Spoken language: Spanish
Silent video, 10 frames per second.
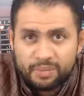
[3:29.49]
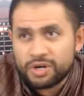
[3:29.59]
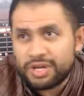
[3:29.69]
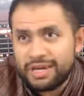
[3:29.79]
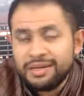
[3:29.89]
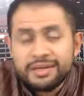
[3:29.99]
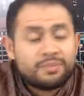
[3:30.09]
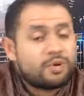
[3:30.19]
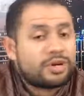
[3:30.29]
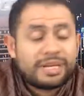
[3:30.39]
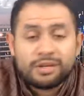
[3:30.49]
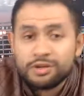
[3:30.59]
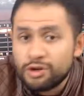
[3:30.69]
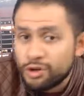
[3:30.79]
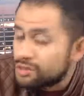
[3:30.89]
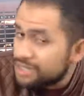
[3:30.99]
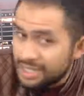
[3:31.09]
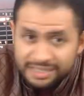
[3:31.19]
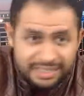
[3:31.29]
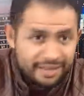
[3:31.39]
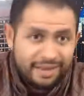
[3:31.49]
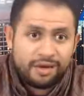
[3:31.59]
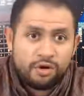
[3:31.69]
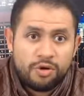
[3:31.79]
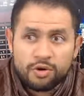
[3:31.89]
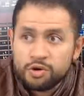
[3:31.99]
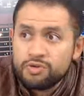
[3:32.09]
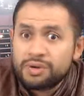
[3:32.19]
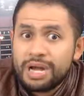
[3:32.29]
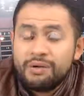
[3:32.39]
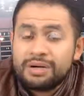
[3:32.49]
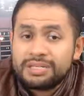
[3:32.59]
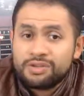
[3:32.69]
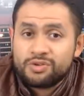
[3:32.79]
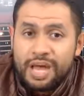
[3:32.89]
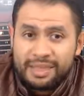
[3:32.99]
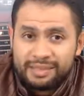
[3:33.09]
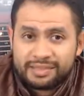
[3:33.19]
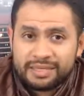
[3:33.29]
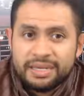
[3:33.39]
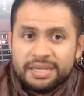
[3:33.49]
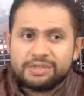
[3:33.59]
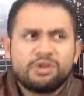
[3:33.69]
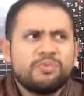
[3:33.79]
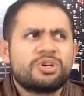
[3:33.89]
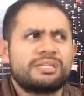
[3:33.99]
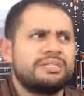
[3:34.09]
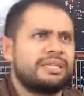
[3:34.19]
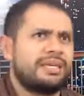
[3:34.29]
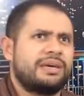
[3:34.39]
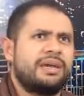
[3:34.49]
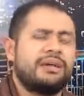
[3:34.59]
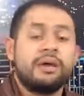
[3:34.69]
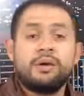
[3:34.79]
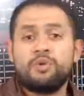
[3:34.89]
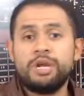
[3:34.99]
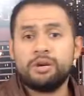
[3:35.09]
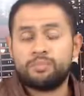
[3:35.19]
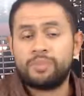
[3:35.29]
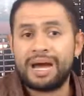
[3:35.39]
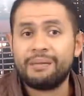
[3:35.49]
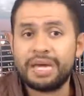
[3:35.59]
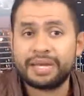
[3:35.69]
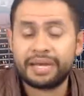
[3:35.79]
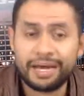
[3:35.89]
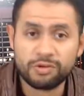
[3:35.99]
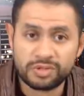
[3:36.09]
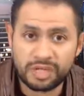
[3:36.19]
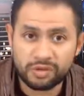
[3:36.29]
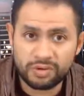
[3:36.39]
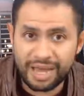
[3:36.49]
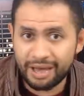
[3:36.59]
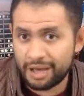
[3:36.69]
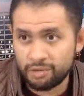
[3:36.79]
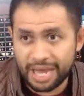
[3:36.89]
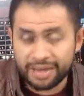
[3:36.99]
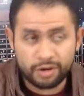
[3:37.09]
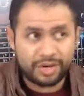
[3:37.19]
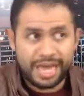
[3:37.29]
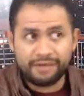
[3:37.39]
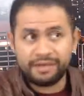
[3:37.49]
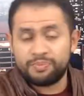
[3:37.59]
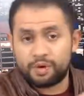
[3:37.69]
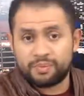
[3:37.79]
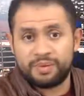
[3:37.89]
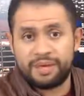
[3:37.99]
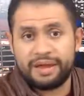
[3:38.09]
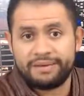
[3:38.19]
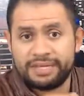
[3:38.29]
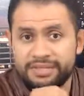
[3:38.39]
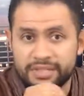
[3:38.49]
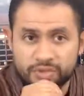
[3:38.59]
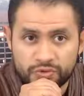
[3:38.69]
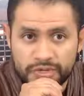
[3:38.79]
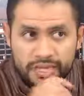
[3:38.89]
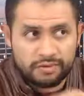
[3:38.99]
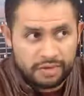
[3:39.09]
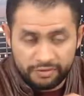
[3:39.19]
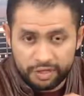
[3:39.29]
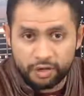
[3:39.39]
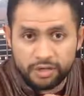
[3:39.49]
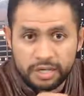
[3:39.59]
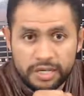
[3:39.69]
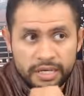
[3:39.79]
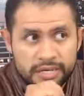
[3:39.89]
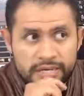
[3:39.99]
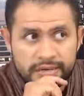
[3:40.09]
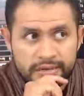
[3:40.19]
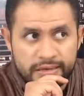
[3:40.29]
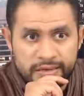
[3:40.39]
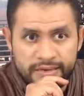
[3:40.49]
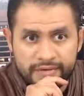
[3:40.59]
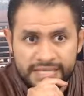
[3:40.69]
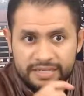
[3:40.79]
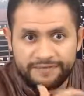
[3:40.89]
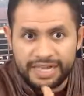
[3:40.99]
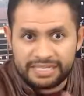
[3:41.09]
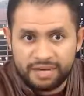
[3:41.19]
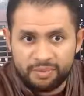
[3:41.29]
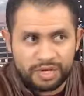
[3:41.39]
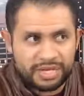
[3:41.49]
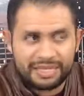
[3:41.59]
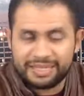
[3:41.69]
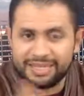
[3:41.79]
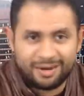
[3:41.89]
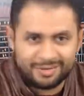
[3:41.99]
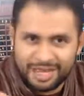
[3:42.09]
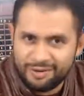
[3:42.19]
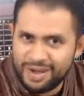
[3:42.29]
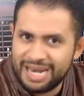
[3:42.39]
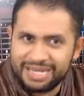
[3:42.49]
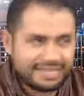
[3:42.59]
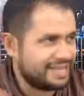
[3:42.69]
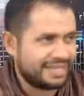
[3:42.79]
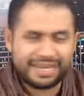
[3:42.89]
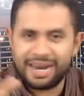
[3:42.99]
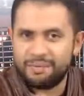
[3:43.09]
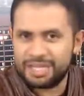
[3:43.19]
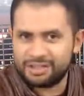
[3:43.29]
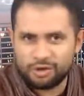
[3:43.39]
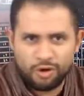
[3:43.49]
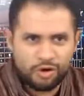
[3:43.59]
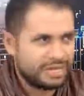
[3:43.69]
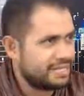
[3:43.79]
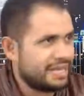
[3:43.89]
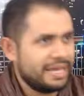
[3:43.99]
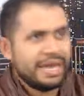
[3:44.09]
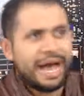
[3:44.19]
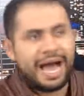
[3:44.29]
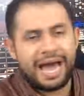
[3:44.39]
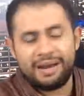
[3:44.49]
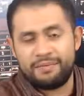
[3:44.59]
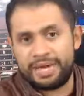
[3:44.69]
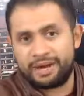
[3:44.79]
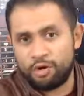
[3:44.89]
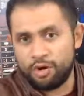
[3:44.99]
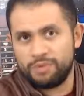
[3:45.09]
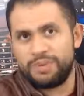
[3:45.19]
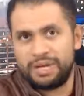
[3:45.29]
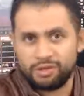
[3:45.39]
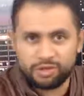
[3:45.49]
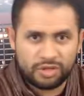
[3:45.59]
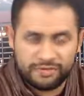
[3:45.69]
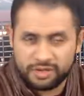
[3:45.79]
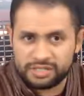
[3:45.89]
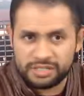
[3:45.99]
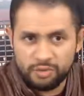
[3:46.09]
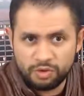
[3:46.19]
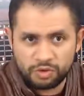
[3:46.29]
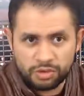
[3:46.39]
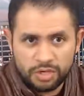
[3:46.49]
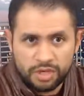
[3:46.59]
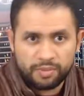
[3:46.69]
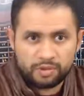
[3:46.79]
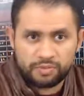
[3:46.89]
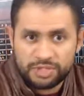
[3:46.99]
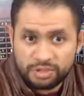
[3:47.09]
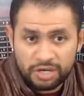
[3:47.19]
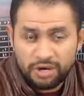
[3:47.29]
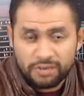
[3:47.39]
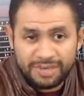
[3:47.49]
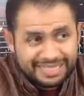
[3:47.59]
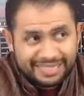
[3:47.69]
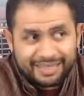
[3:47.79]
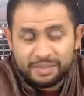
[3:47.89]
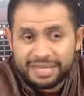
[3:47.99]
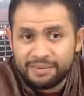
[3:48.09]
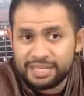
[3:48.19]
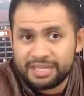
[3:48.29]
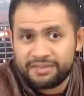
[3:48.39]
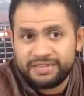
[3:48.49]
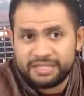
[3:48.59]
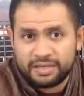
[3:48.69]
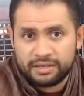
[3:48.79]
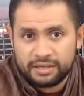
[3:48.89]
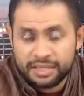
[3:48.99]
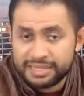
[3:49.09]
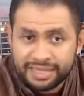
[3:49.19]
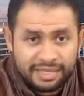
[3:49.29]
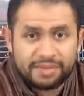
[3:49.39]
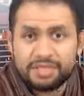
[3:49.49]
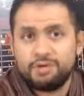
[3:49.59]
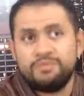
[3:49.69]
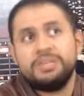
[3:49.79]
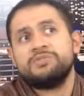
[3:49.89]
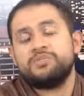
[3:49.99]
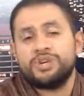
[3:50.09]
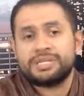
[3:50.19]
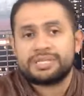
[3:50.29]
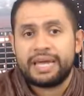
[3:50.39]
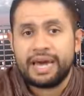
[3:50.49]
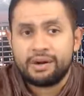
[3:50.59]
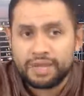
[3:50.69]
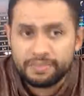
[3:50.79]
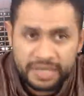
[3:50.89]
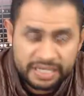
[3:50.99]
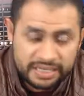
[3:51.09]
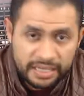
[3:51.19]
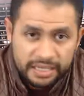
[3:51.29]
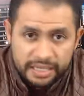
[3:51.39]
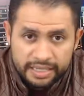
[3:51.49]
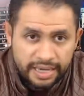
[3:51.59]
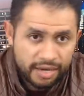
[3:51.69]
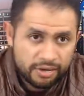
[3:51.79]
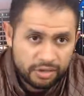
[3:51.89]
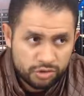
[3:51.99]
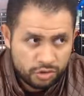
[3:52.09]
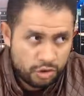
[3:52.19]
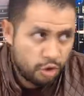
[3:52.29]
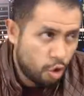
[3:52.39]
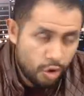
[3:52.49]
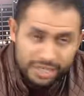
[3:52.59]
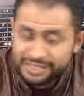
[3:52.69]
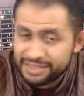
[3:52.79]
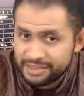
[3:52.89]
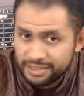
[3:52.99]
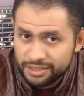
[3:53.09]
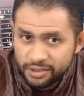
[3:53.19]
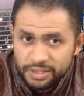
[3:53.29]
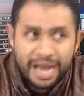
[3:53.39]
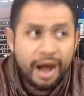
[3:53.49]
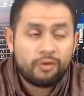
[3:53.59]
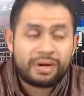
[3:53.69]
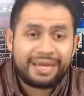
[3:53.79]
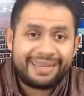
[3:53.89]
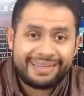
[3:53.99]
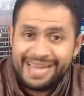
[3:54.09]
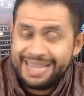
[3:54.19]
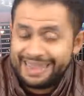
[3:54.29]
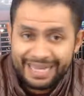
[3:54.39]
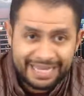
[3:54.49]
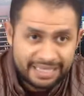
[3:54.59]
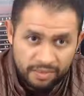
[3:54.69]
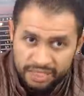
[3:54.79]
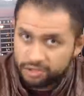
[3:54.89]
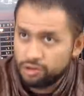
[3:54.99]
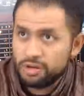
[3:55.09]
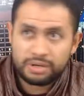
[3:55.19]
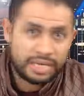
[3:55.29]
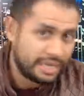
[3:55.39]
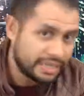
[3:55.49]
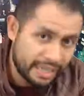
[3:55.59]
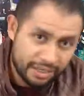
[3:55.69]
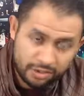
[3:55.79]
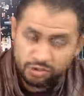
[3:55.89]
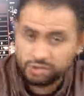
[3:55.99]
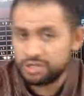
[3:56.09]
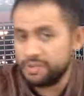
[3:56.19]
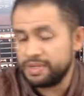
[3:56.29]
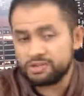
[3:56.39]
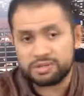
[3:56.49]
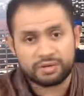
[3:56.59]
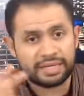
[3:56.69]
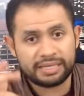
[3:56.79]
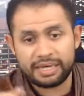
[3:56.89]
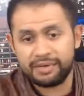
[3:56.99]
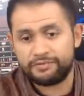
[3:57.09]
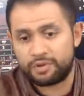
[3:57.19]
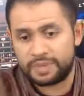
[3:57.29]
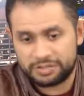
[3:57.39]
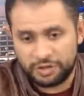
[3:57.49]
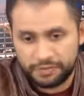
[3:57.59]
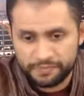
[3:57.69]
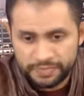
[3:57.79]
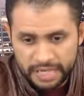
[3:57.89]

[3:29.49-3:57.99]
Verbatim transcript: ¿Por qué? Porque no tienes idea cómo, nunca lo has hecho antes. Es como que si te dijeran, bueno, va a manejar usted una, aeronave por primera vez en su vida, un avión, y, y, va a ser fácil porque ya tiene los manuales y ya tiene al mentor y tiene al mejor piloto de aviones del mundo. Por supuesto que no, va a ser tremendamente difícil. Exactamente lo mismo es crear una empresa crear un negocio. No es sencillo, aunque ya tengas al mentor, aunque ya tengas los conocimientos, aunque ya tengas la información.